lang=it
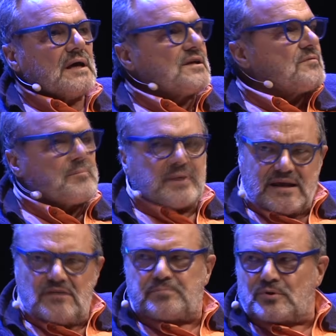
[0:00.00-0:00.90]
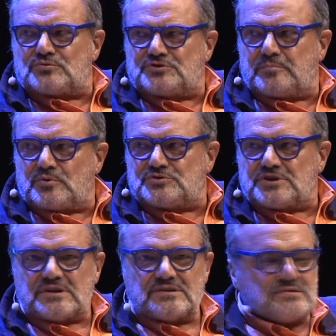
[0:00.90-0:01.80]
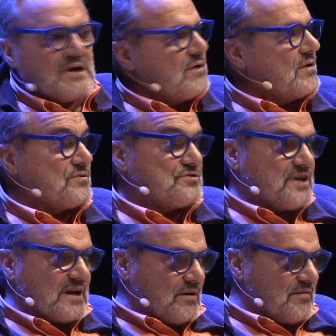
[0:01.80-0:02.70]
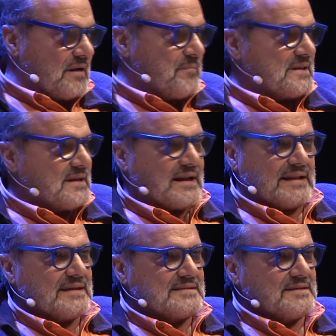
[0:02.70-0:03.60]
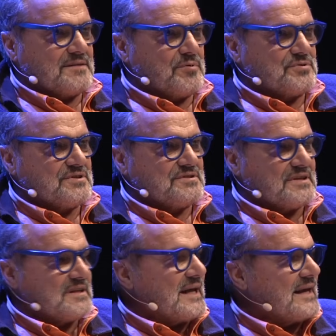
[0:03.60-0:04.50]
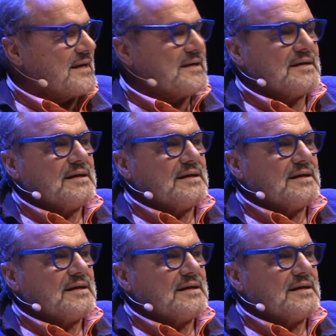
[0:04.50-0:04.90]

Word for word: gli dico ma perché non produci blue jeans? Allora non c'erano veramente grandi aziende di blue jeans in Italia.